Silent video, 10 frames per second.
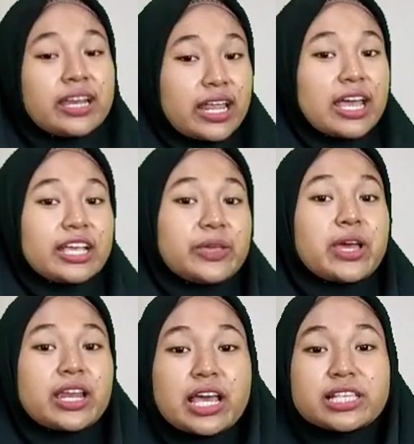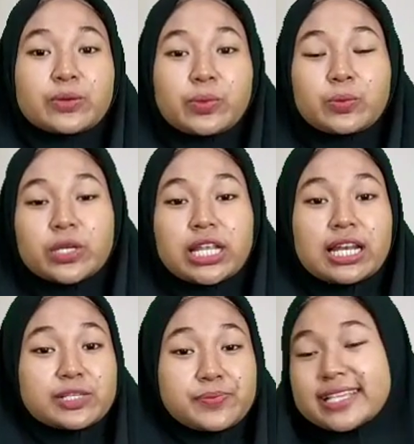Nah, gimana sobat
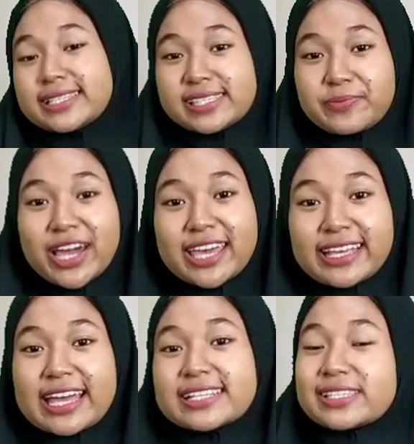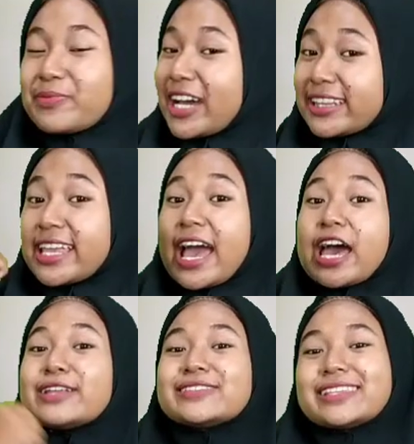pedilers masih semangat kan? Semangatnya
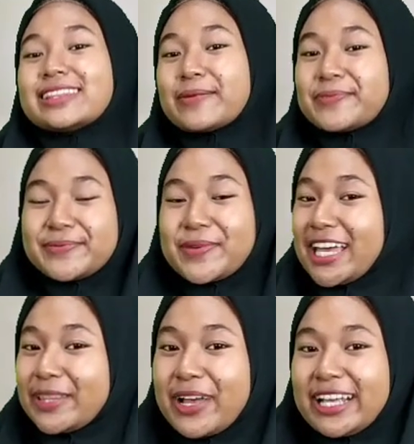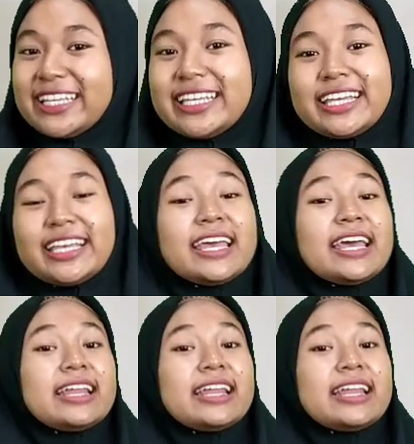harus tetap semangat pagi.